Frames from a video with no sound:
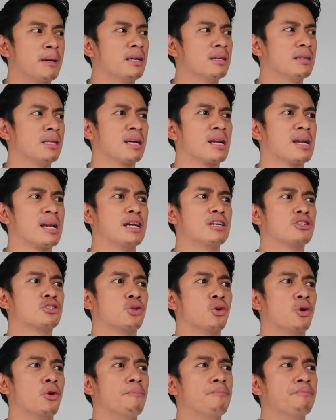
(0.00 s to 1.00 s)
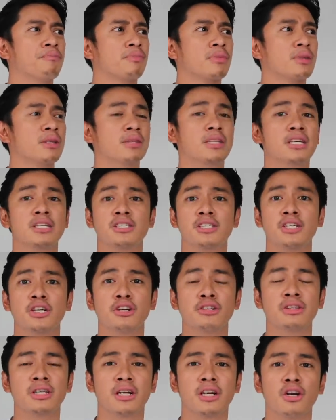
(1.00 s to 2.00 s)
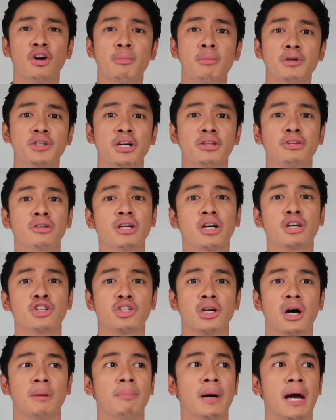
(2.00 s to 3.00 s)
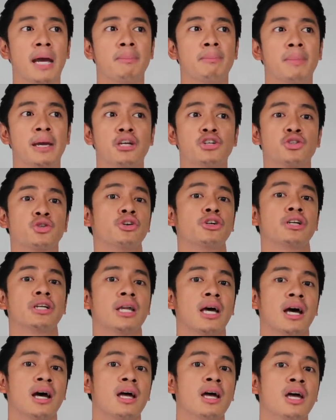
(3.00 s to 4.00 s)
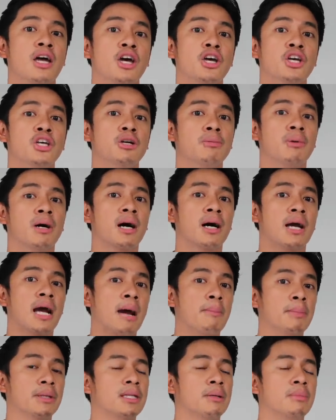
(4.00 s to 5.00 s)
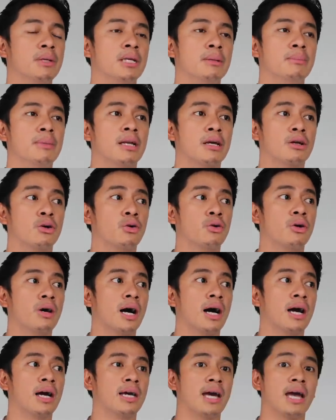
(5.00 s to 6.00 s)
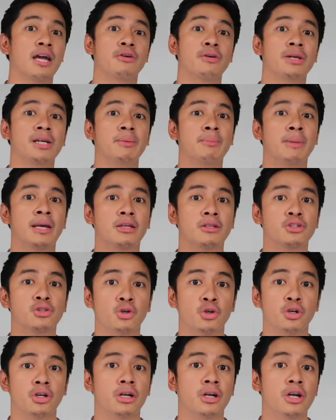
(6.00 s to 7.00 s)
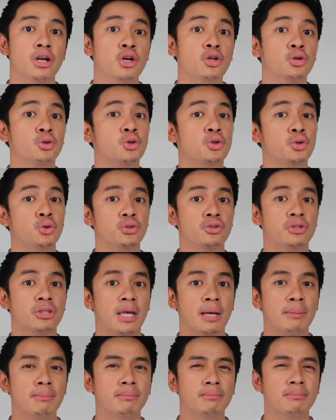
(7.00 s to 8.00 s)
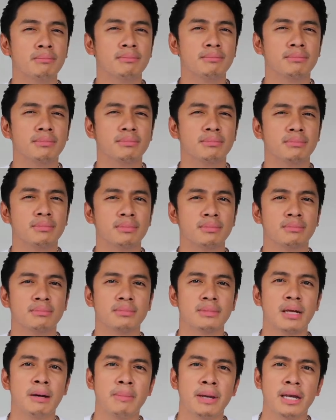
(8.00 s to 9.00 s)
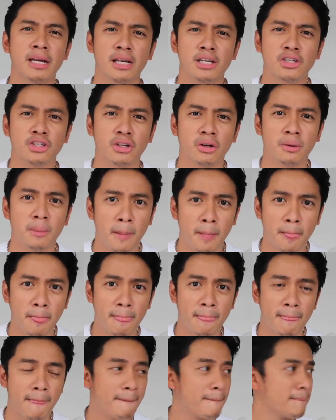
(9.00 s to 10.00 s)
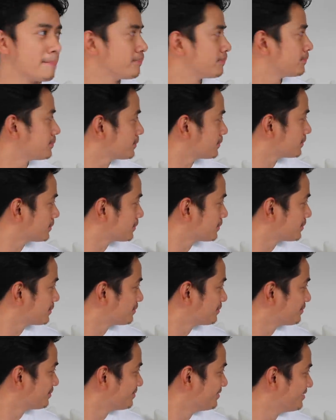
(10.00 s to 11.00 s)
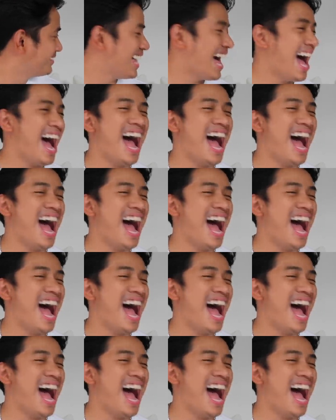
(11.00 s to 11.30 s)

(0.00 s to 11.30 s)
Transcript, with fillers: parang na-realize ko, this year, hindi rin ako masyado nag-shop. I make sure na yung mga gamit na binibili ko, I, I really make sure to use them. Tama English ko. I, I, I really make sure. And